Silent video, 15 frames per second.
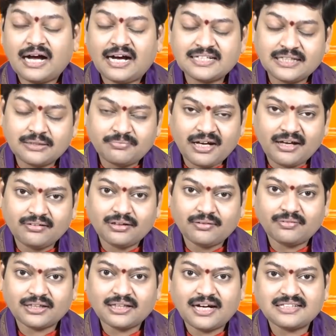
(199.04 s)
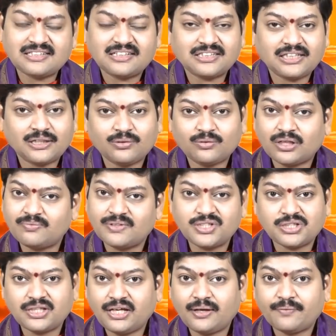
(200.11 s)
ఆ జన్మాంతం వ్రతాచరణ చేయడం కూడా
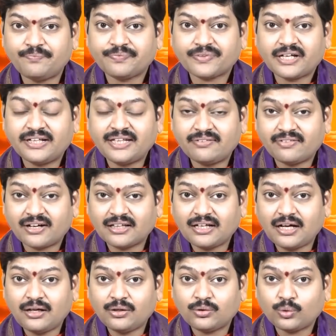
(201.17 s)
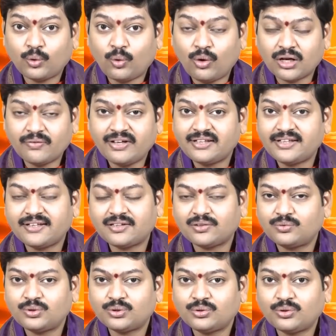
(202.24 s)
మంచిదే అయితే వ్రత తోరం ఏదైతే
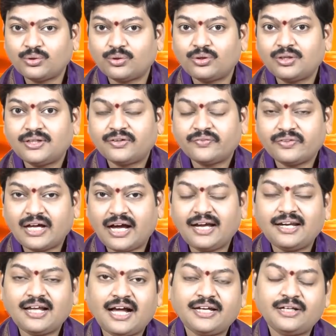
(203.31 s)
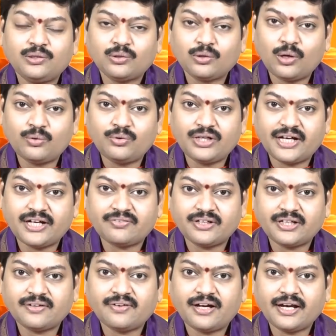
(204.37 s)
ఉంటుందో దాన్ని ఆ ఇంట్లో
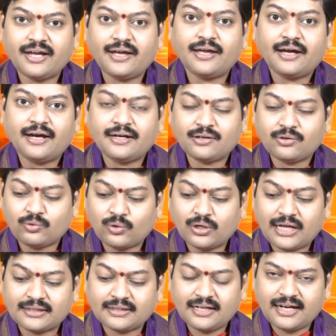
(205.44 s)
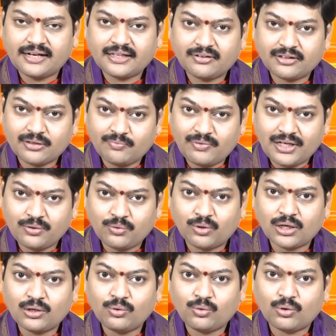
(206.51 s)
ఉండేటువంటి వారే అంటే కో అత్తగారి తర్వాత మళ్ళీ
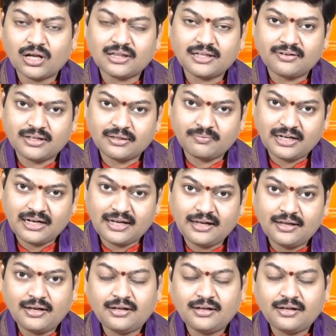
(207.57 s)
కోడలు కోడల తర్వాత మళ్ళీ